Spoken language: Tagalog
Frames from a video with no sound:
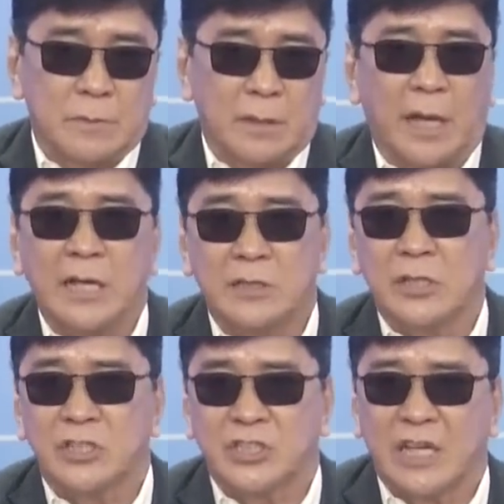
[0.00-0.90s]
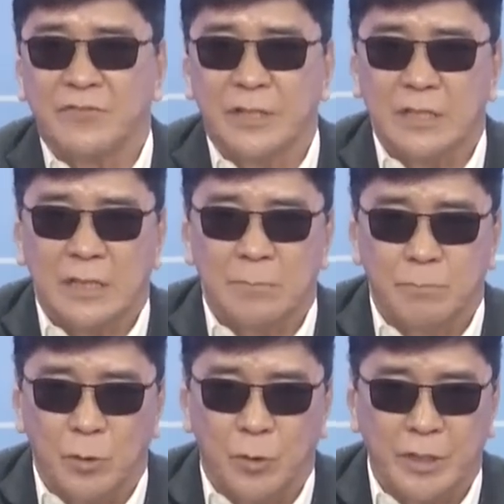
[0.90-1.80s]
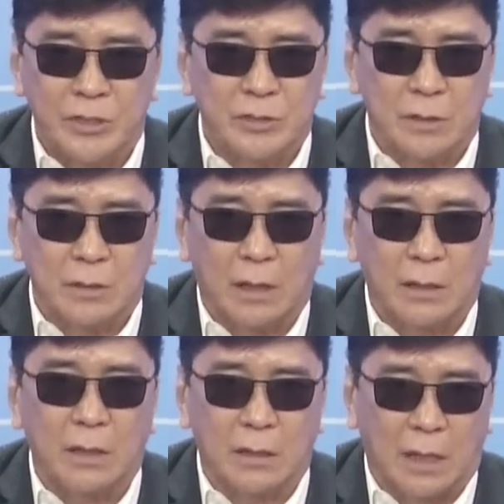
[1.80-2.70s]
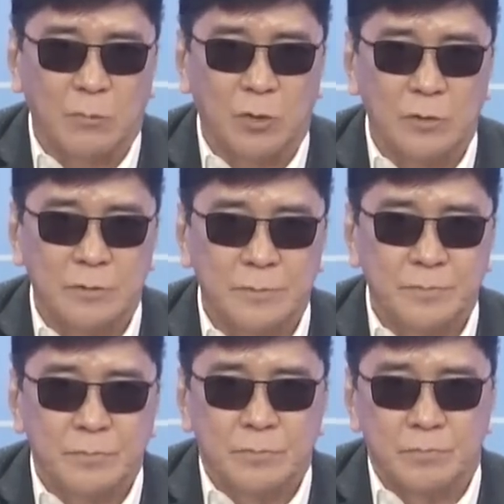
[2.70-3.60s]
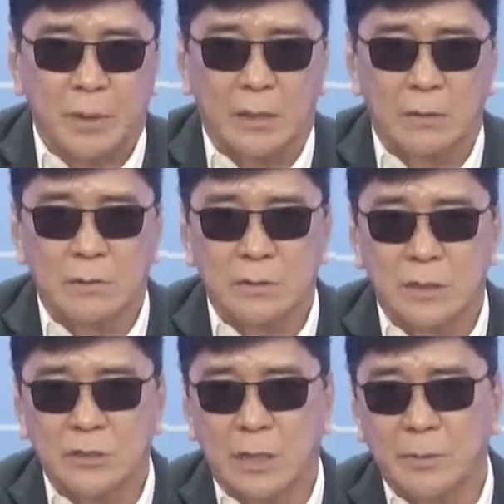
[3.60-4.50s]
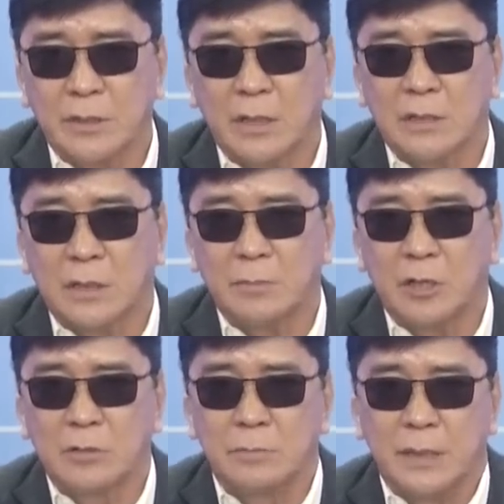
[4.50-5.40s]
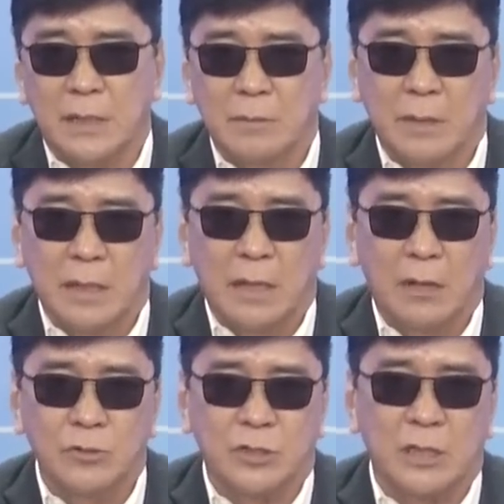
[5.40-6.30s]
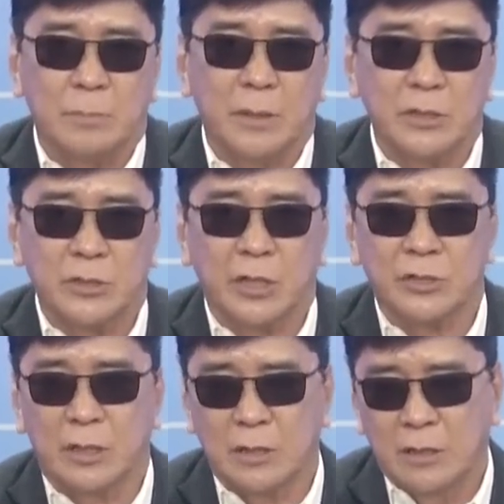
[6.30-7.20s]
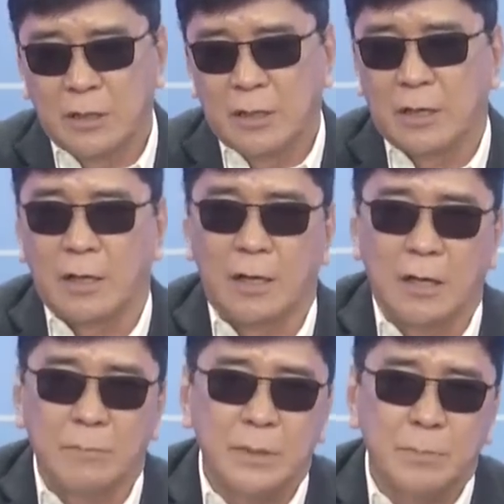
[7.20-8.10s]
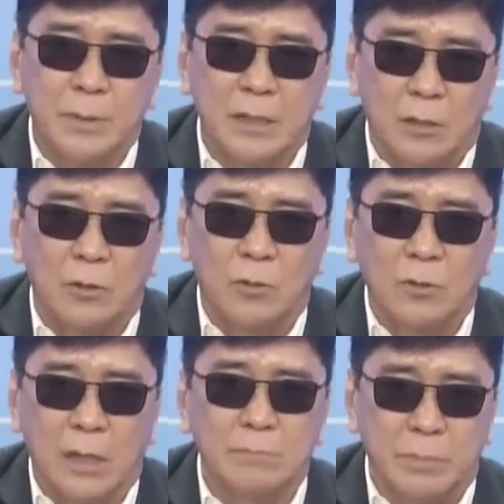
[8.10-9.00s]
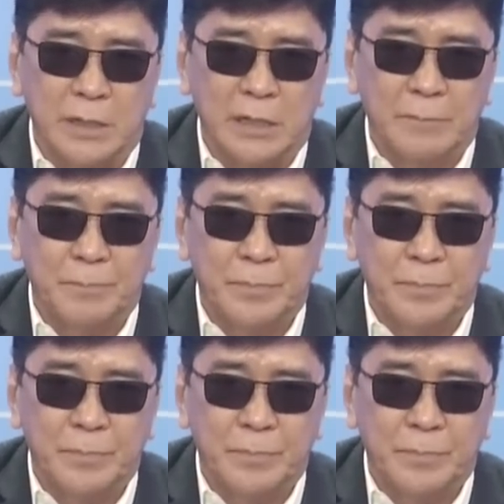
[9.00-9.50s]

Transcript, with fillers: 87 employees nagrareklamo. Pero sinasabing tatrabaho bilang mga housekeeping sa isang uh, ah, BPO company